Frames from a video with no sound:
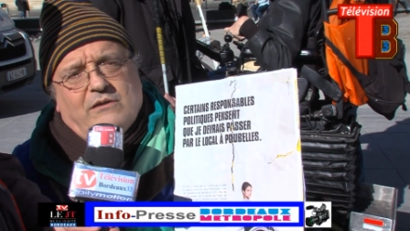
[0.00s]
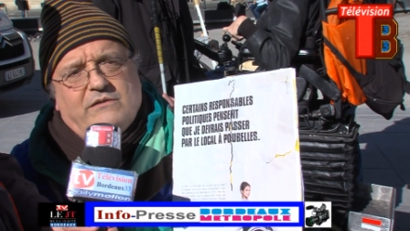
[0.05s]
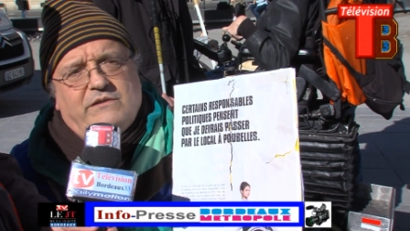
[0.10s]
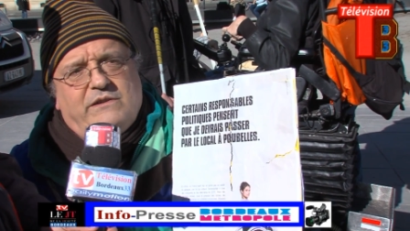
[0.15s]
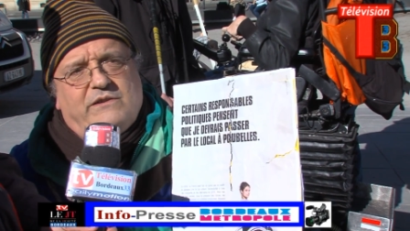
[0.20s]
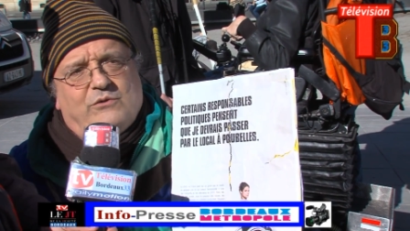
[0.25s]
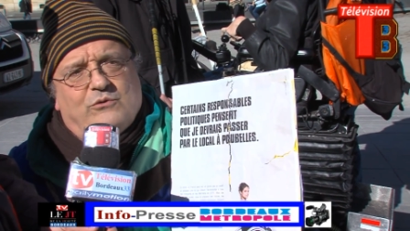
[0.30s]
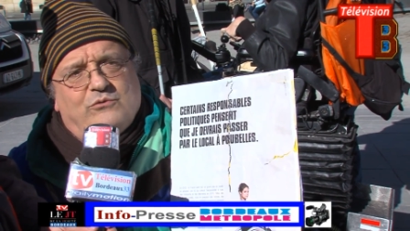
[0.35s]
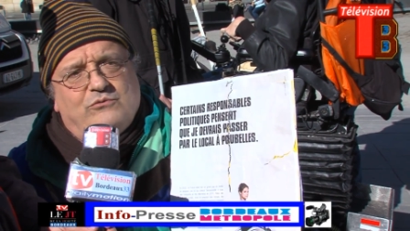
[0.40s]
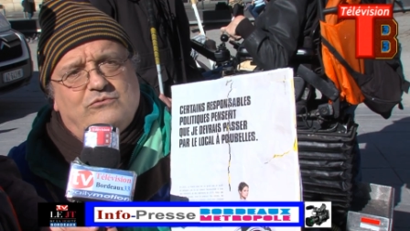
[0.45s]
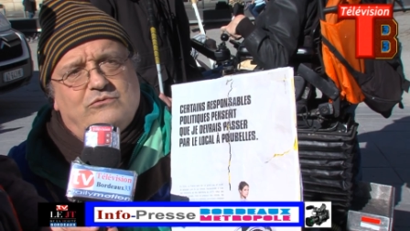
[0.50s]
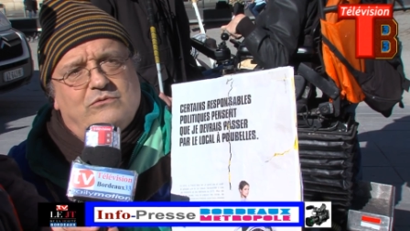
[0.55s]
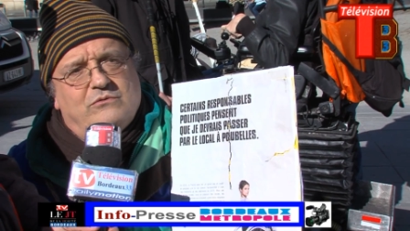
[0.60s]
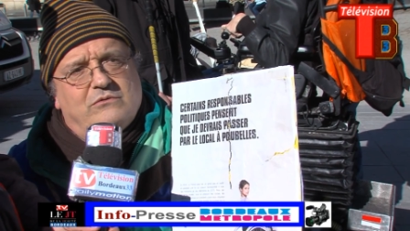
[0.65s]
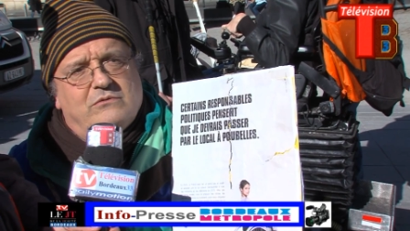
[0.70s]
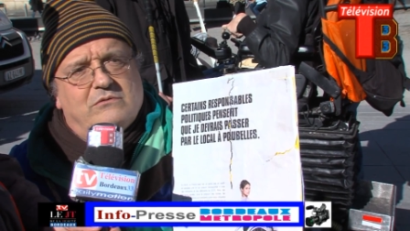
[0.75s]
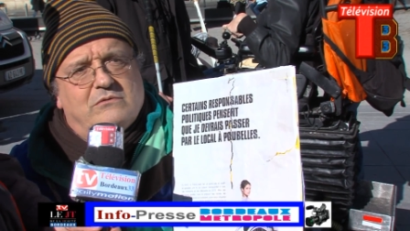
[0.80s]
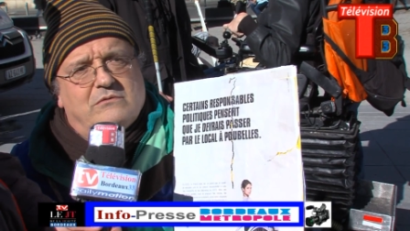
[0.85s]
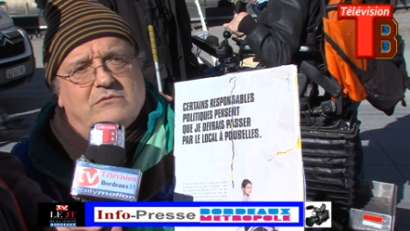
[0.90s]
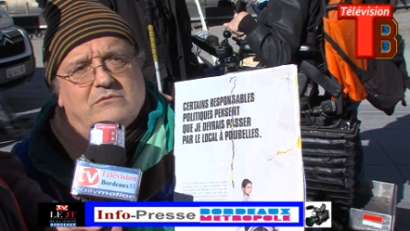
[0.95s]
disons,
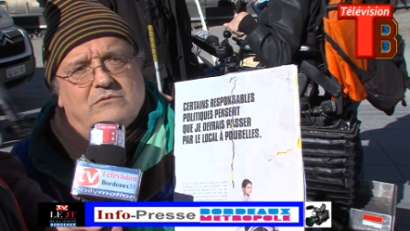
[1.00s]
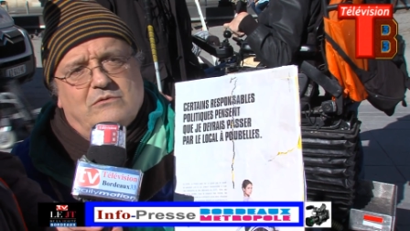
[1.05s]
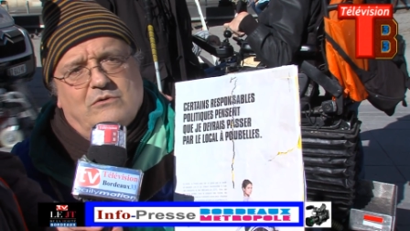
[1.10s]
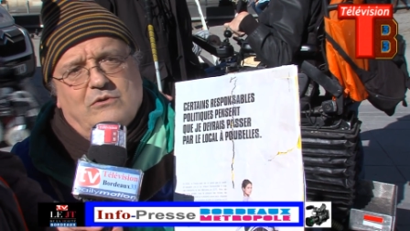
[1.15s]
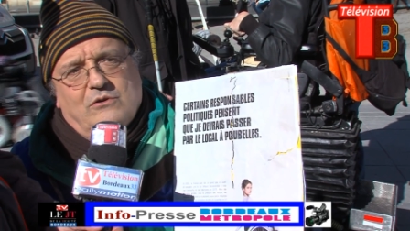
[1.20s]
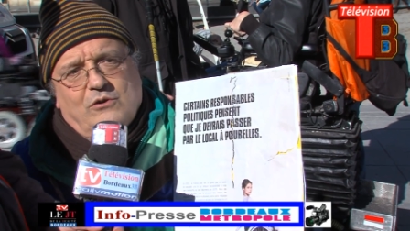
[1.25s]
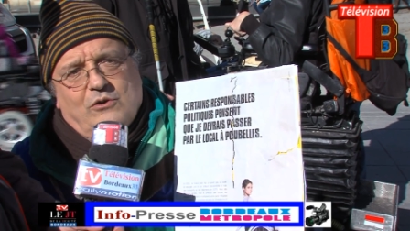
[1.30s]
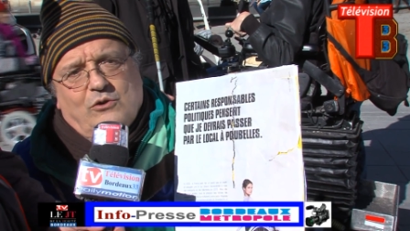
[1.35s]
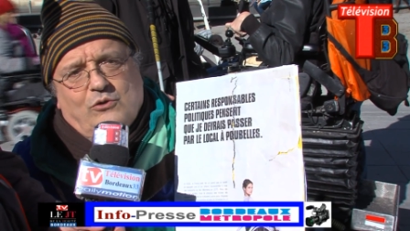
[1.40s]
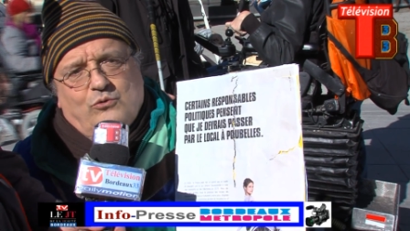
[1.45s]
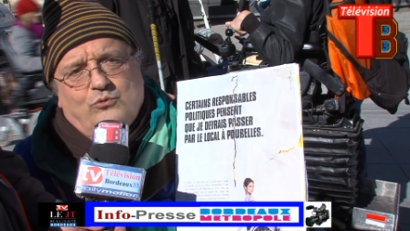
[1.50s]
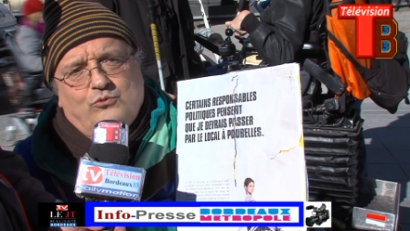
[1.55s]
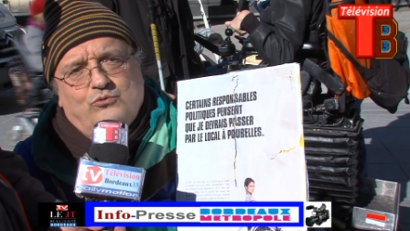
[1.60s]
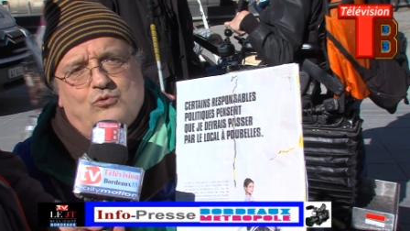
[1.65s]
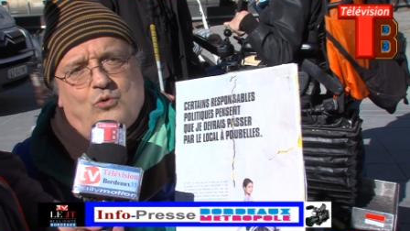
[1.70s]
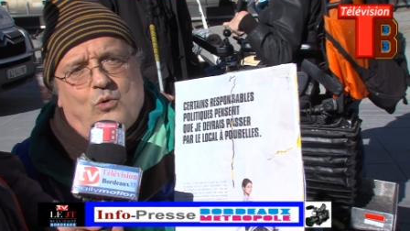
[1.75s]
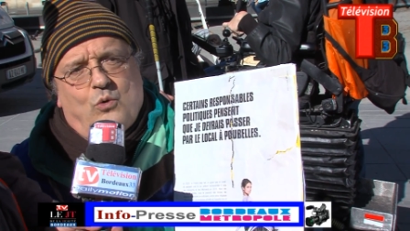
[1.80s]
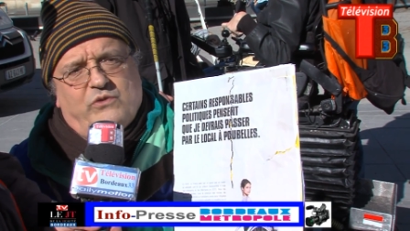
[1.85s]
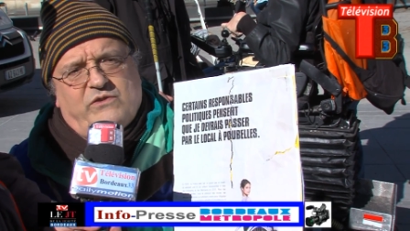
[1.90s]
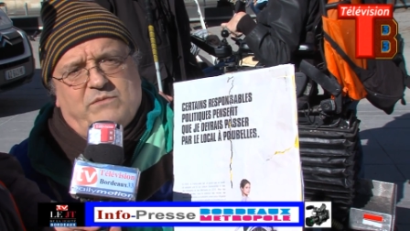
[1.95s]
une
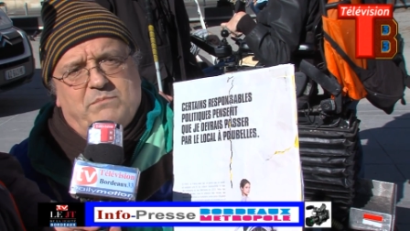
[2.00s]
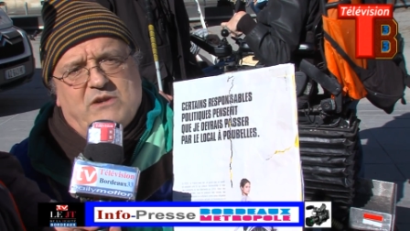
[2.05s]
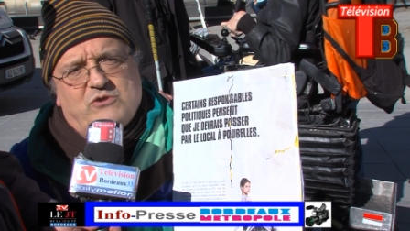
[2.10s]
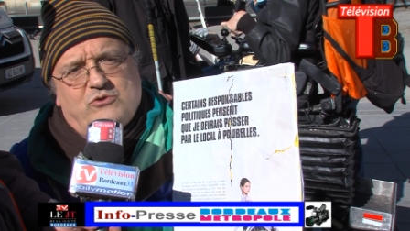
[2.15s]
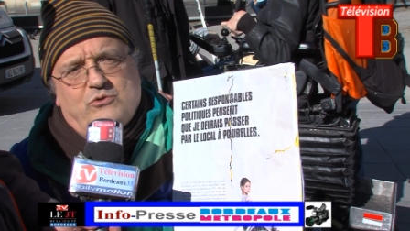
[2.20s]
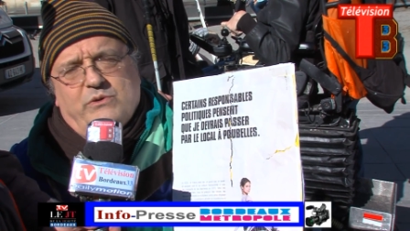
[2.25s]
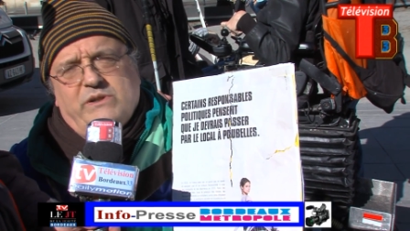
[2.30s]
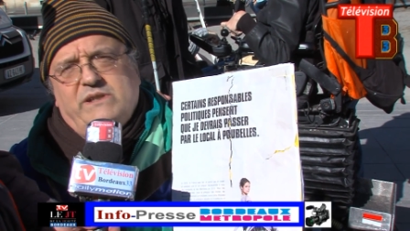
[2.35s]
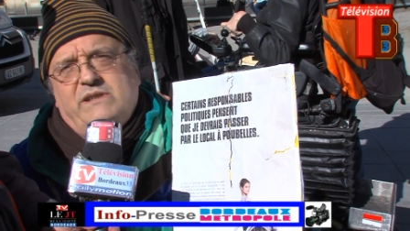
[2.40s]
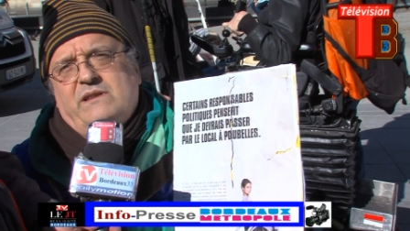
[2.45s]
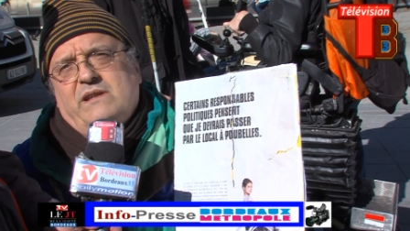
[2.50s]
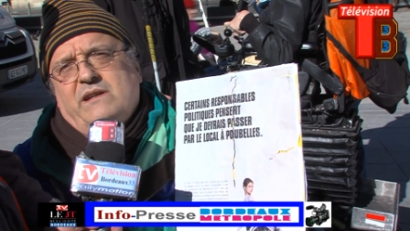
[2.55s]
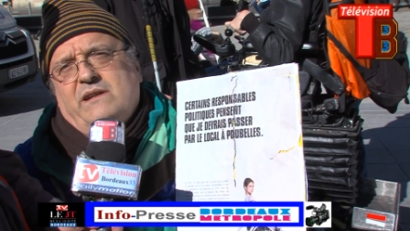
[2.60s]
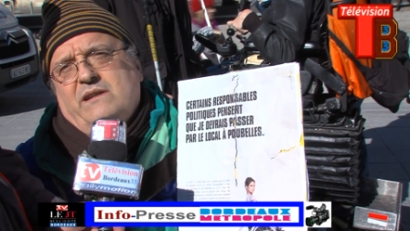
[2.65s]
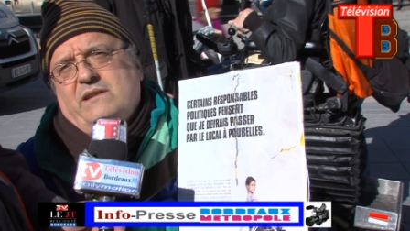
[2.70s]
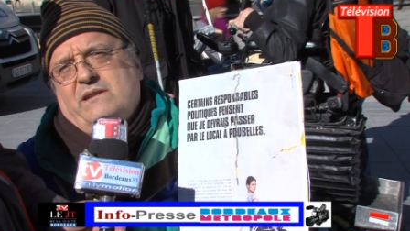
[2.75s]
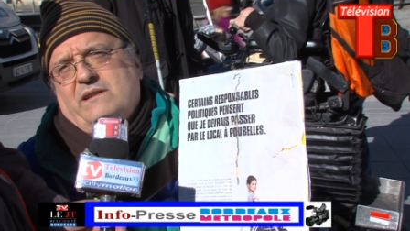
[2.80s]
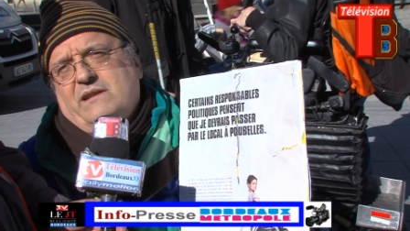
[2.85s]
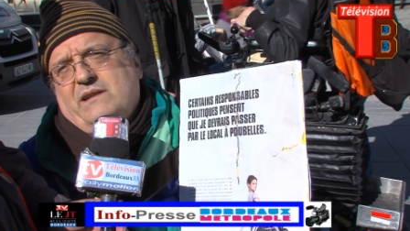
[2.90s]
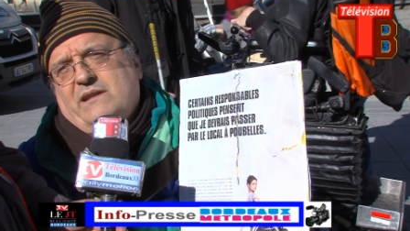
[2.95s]
une grosse
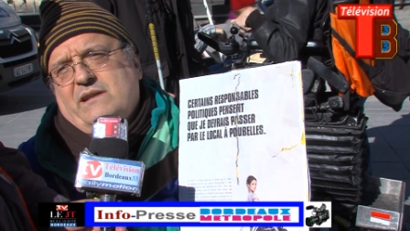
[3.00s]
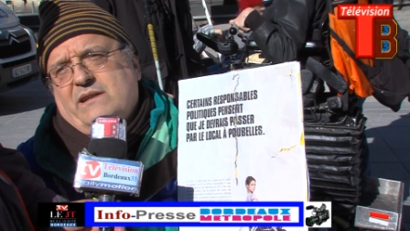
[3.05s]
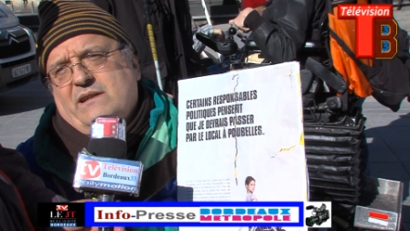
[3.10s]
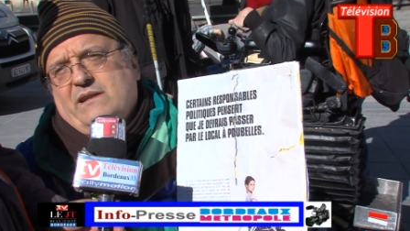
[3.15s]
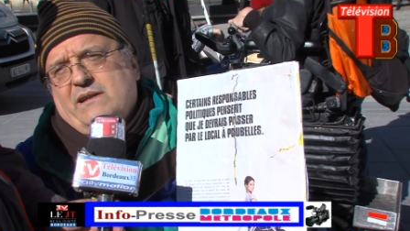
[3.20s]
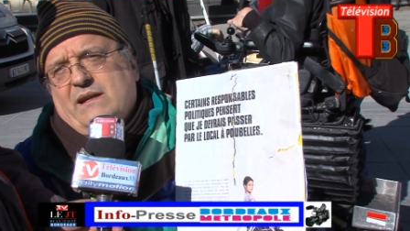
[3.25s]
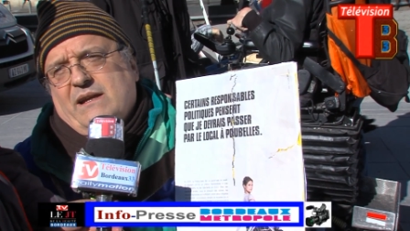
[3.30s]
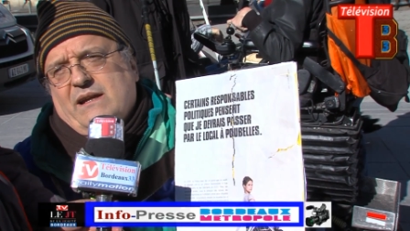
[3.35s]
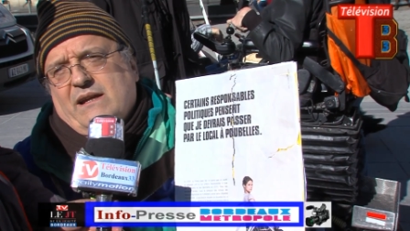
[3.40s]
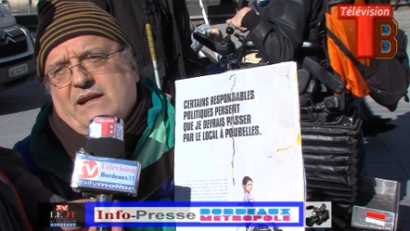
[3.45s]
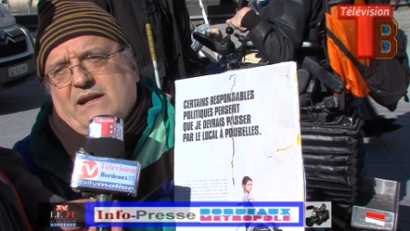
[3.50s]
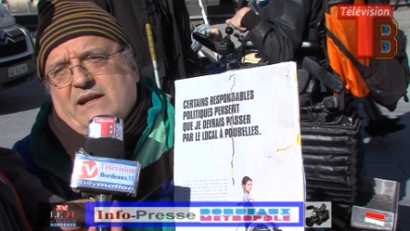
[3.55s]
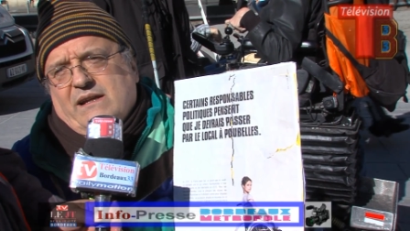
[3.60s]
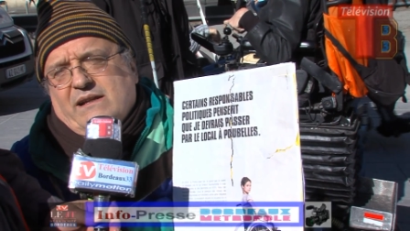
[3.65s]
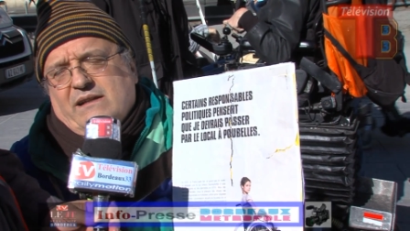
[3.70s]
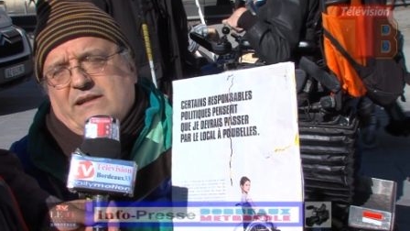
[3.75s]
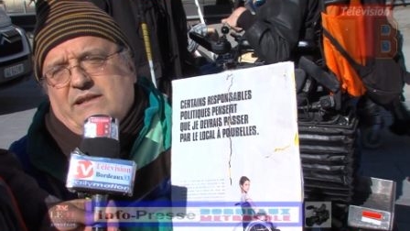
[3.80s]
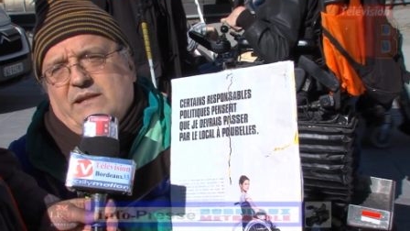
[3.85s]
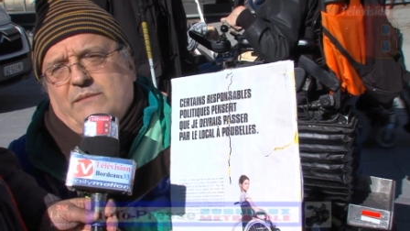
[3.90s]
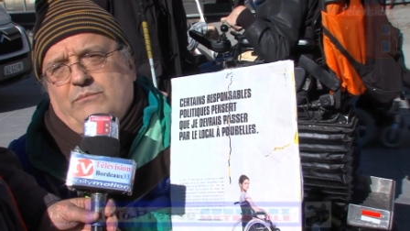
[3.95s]
majorité
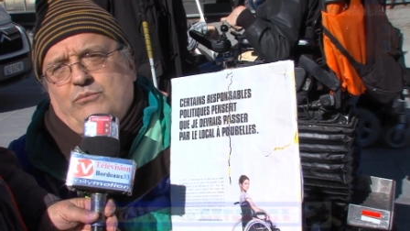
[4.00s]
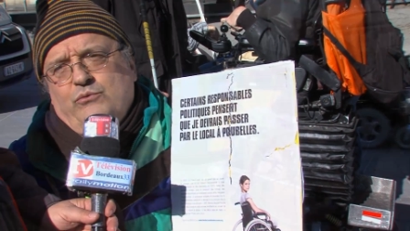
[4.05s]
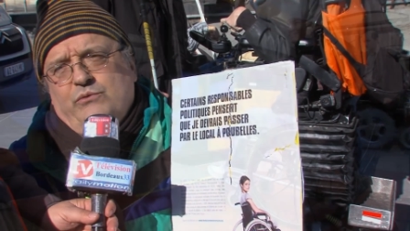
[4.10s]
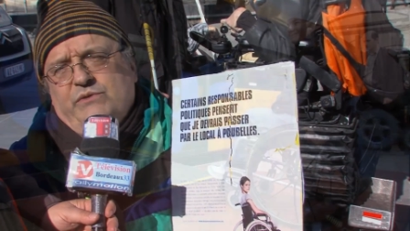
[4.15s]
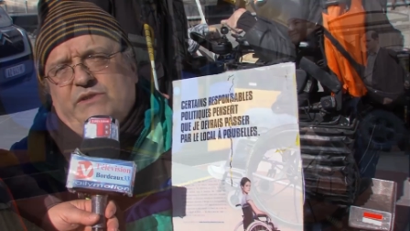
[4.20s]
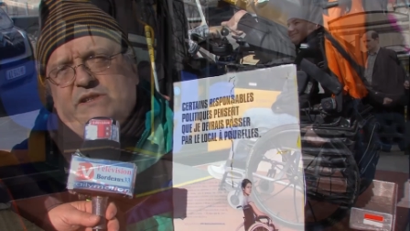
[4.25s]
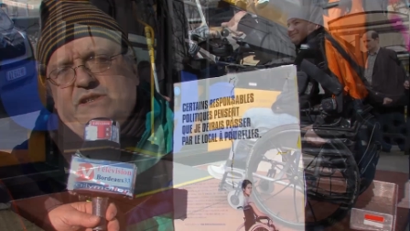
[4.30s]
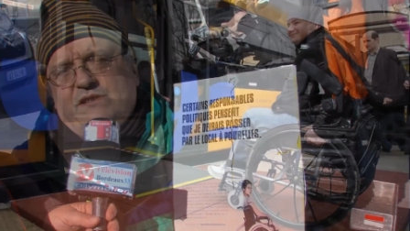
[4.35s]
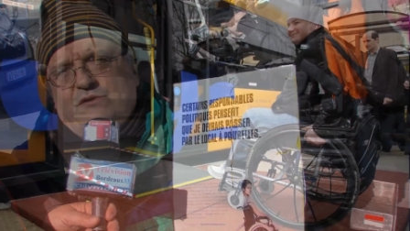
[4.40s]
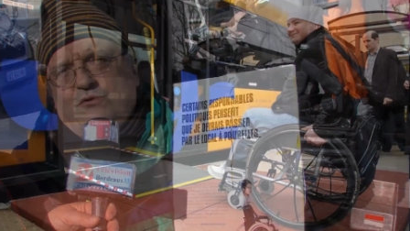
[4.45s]
des, bus qui